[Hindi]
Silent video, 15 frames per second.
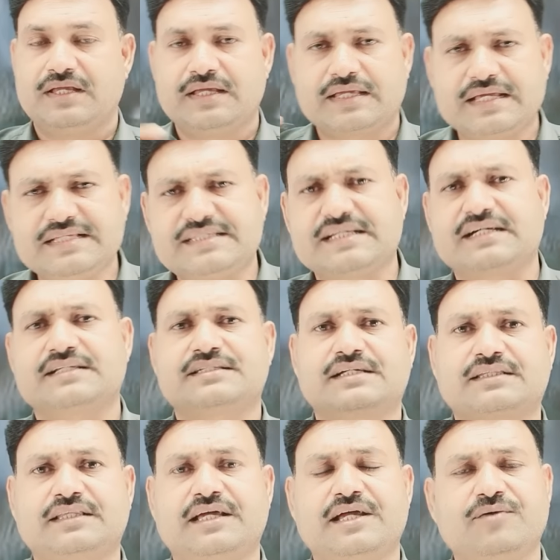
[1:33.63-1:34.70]
कैसे कर
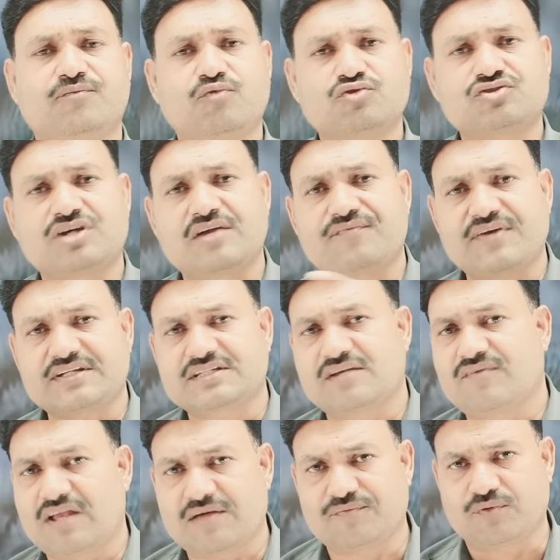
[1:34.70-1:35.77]
सकते हैं वो सर्फ एक्सल
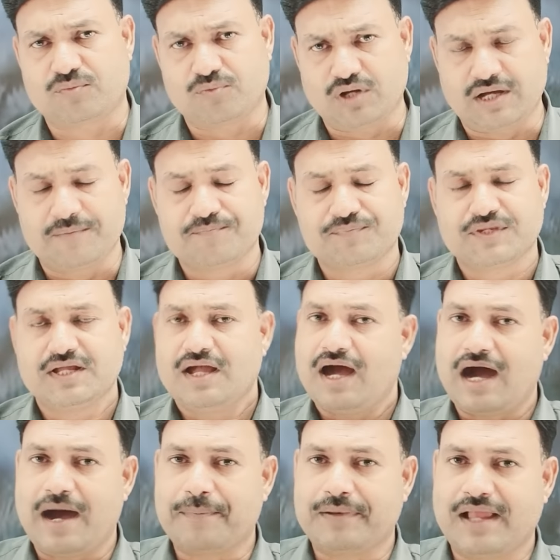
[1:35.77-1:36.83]
वाला फॉर्मूला
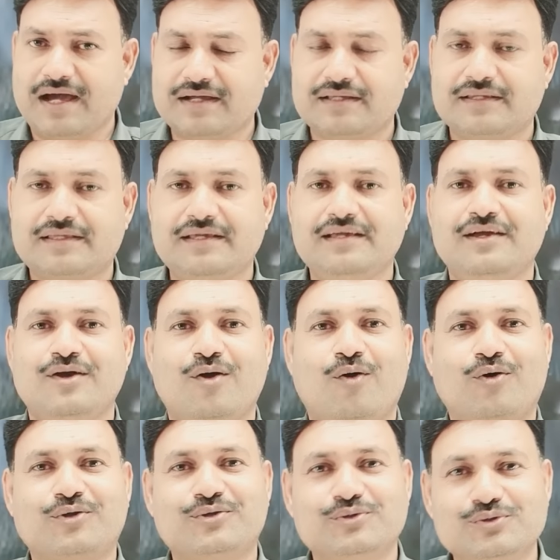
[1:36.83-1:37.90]
आप ला करके
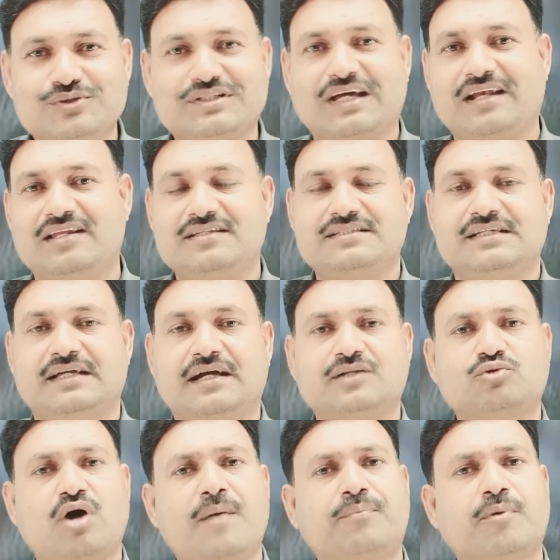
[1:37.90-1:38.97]
और यूज़ कर लीजिएगा
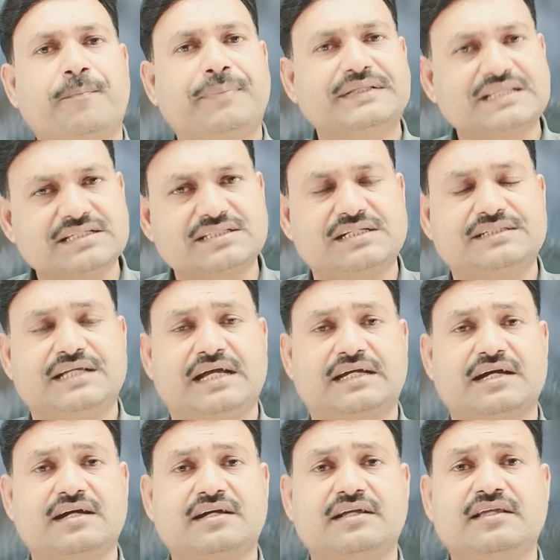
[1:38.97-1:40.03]
तो आपको पता चल
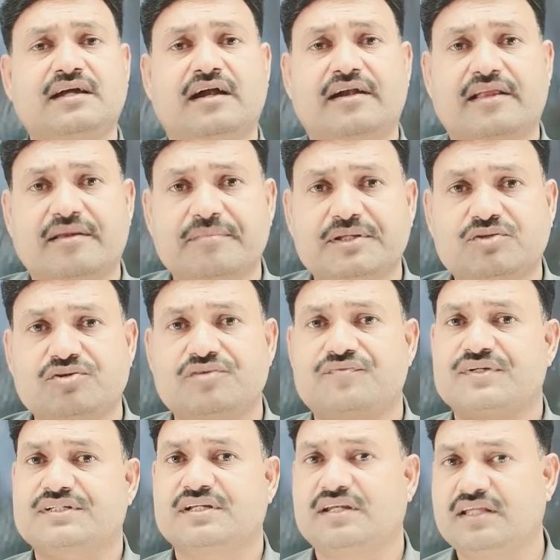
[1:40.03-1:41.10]
जाएगा कहीं अडर में तो
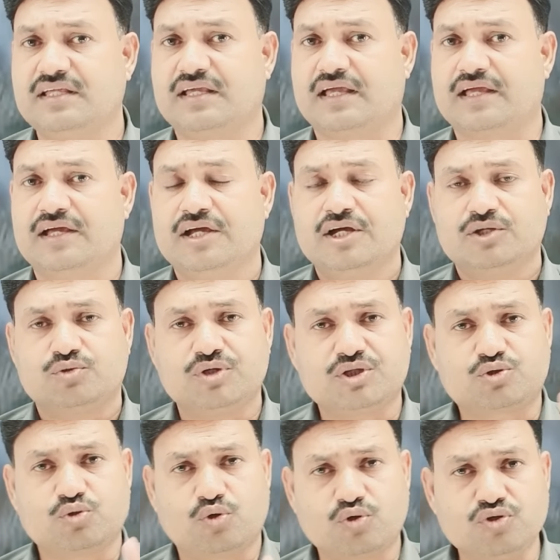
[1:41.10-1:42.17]
इन्फेक्शन नहीं है तो ये
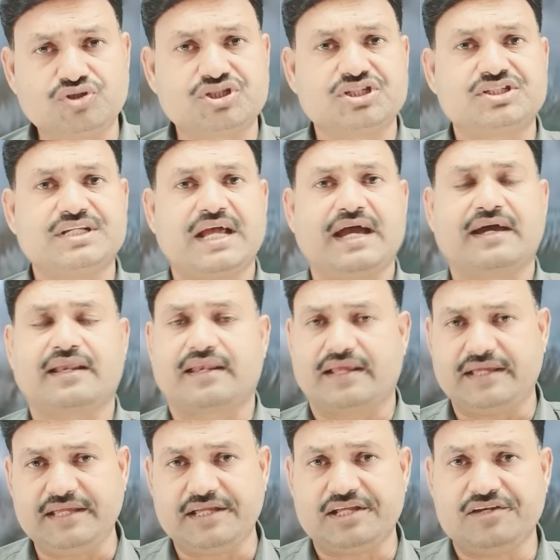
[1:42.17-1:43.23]
दोनों चीज़ें अगर
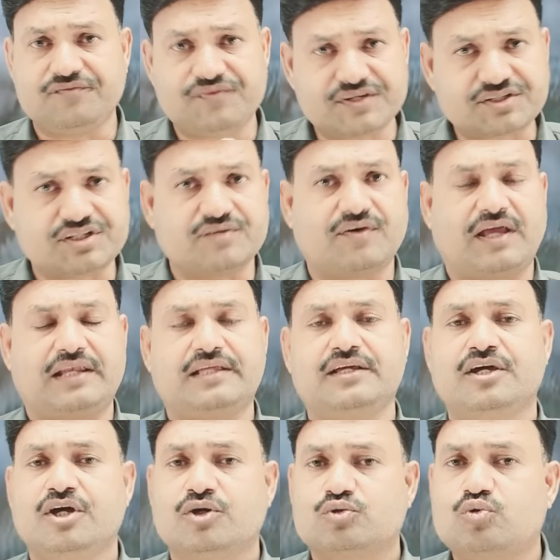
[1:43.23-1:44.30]
रही इन्फेक्शन वाली
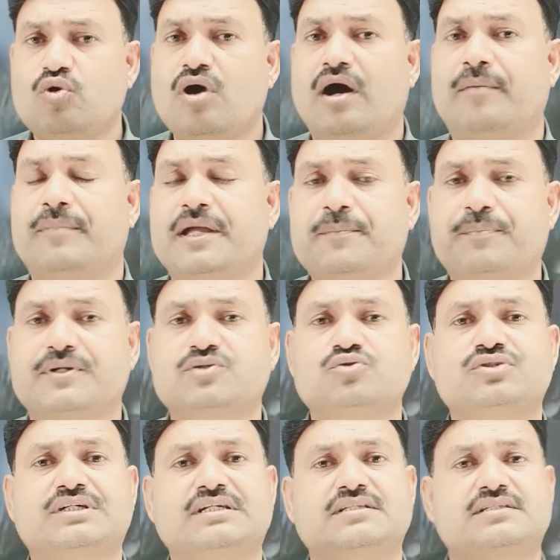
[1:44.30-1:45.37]
तो हमें पशु
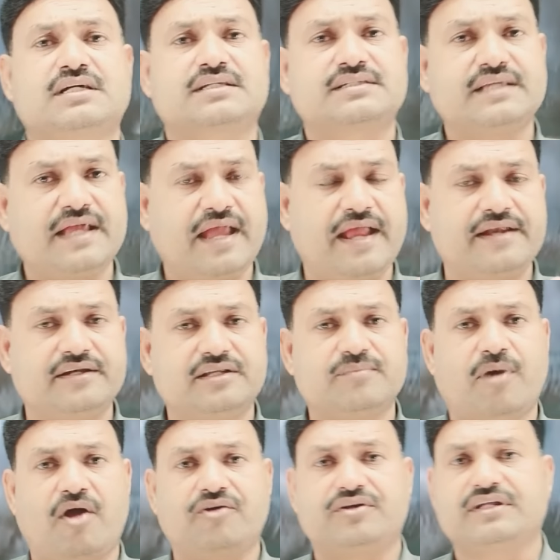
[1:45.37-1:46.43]
चिकित्सक से
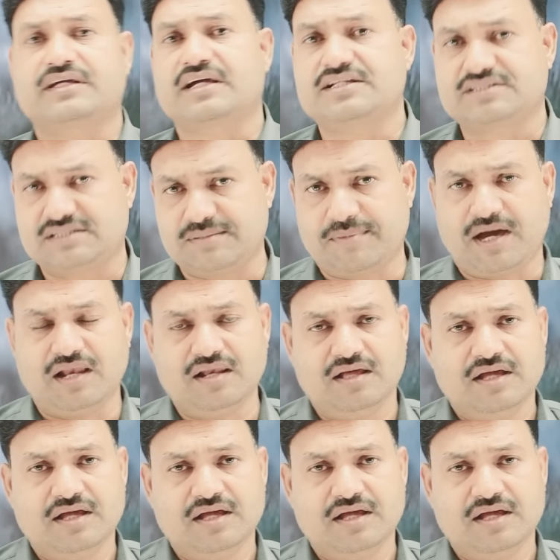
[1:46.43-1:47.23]
एंटीबायोटिक का इस्तेमाल